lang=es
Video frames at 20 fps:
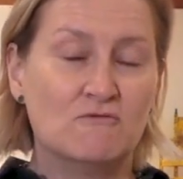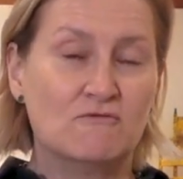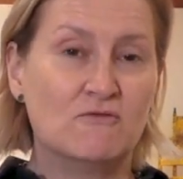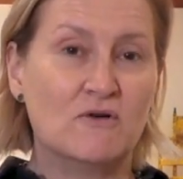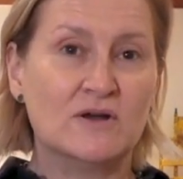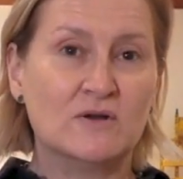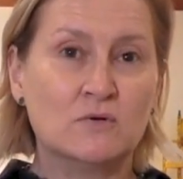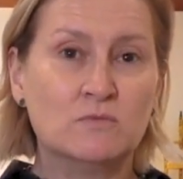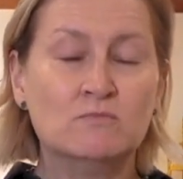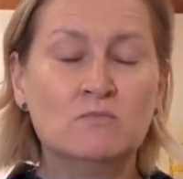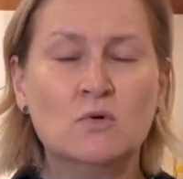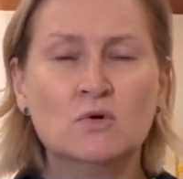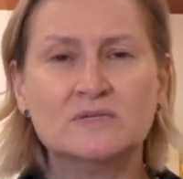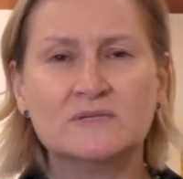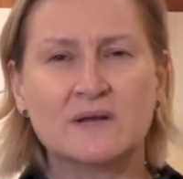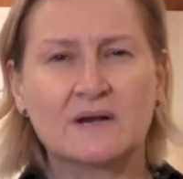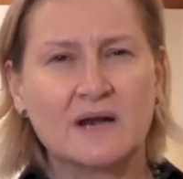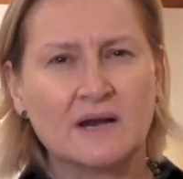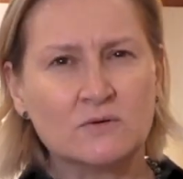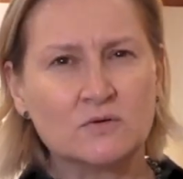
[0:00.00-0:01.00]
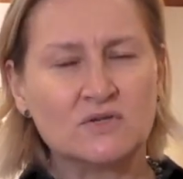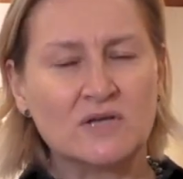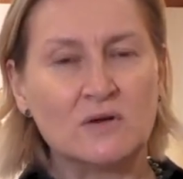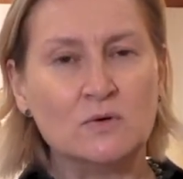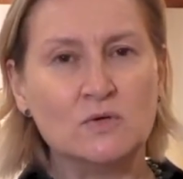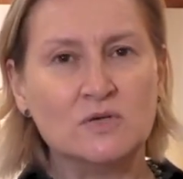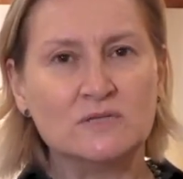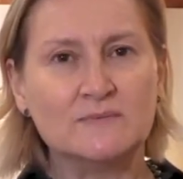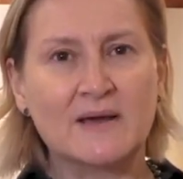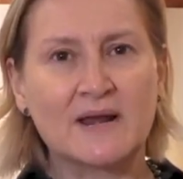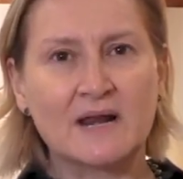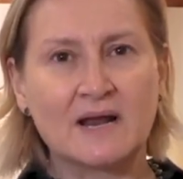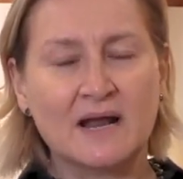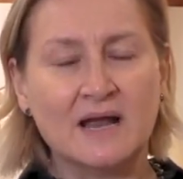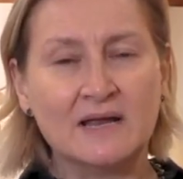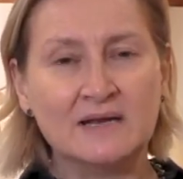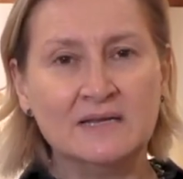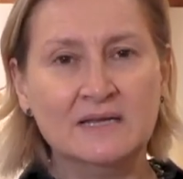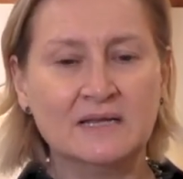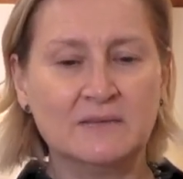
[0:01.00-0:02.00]
fueron muy cercanos a Luis
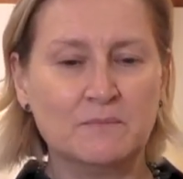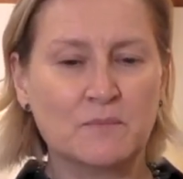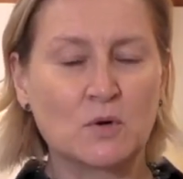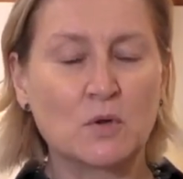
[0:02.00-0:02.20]
Barragán y